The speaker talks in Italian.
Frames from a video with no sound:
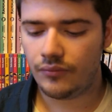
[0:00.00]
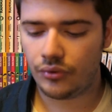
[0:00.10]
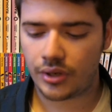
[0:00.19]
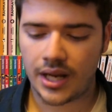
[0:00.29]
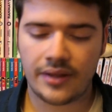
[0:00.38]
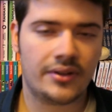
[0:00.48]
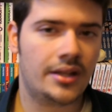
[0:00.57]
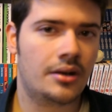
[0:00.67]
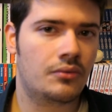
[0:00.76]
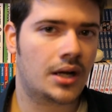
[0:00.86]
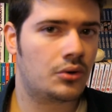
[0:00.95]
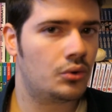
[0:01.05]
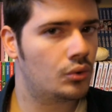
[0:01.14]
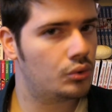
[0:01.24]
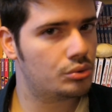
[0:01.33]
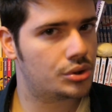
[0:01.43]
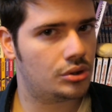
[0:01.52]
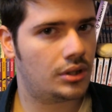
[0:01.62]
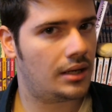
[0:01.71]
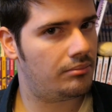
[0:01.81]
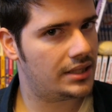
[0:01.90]
vorrei vedere una
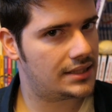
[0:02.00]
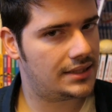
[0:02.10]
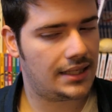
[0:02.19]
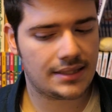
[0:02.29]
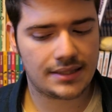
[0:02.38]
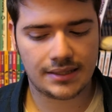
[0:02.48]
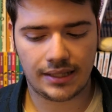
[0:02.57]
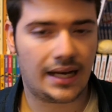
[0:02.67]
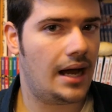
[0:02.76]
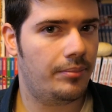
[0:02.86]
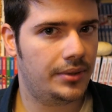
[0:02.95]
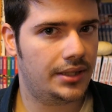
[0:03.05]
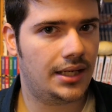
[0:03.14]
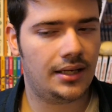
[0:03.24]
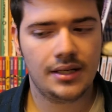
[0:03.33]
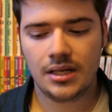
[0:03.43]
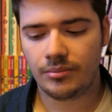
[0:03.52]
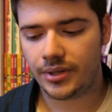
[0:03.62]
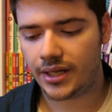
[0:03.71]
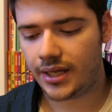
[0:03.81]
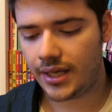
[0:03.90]
conclusione abbastanza rapida
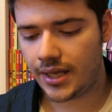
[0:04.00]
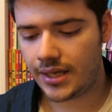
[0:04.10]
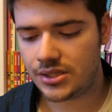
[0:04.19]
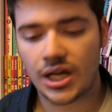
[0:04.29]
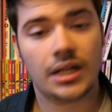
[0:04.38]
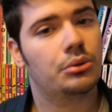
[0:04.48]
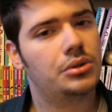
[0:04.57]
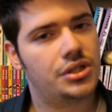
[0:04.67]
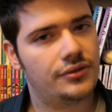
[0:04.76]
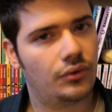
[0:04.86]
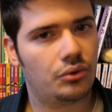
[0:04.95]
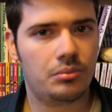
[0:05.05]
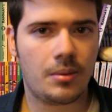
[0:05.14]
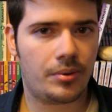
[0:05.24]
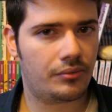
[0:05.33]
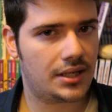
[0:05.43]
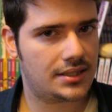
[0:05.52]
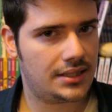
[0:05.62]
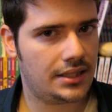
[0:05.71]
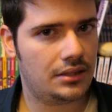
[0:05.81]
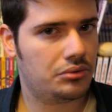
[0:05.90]
perché già 12 volumi per una
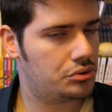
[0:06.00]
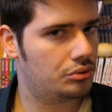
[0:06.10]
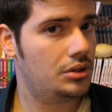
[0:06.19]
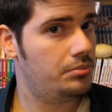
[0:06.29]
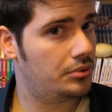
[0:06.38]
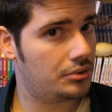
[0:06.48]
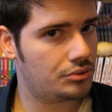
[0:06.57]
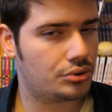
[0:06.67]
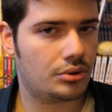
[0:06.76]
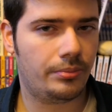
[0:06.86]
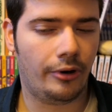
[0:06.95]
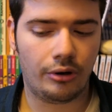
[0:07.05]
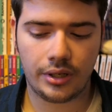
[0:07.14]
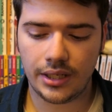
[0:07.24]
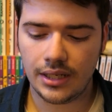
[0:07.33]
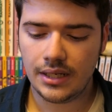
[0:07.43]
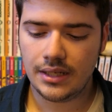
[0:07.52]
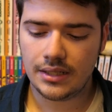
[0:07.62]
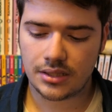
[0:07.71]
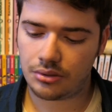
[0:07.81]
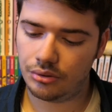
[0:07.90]
serie di questo tipo non sono pochi,
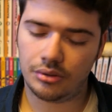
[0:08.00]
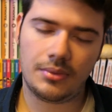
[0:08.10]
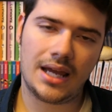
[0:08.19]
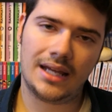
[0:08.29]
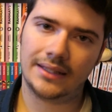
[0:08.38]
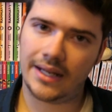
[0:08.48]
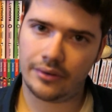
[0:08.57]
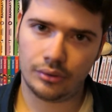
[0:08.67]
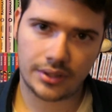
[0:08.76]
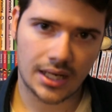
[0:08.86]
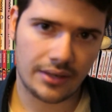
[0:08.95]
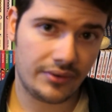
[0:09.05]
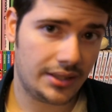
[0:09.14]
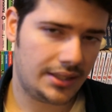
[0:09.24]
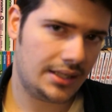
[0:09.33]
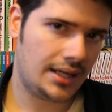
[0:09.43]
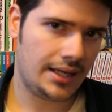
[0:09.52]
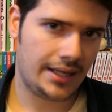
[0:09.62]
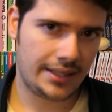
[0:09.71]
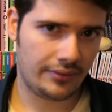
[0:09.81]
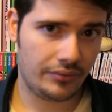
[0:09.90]
secondo me andare oltre la ventina
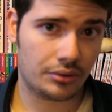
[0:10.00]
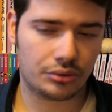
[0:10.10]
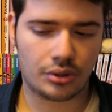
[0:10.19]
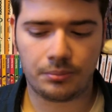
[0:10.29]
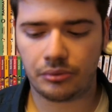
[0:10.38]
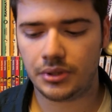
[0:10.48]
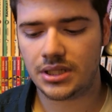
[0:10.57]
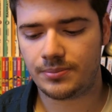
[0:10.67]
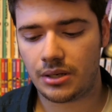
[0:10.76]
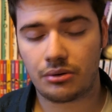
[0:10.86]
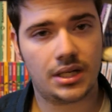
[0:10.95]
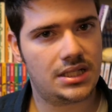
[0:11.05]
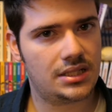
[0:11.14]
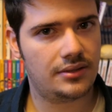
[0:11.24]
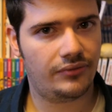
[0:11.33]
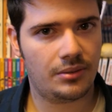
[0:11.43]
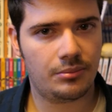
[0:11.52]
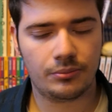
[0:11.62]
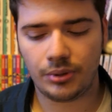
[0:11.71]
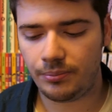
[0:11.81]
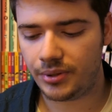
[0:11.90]
è davvero troppo, quindi spero che ci si fermi
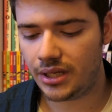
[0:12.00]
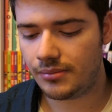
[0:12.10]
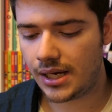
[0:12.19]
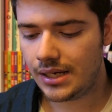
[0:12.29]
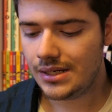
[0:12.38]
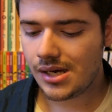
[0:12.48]
un po' prima,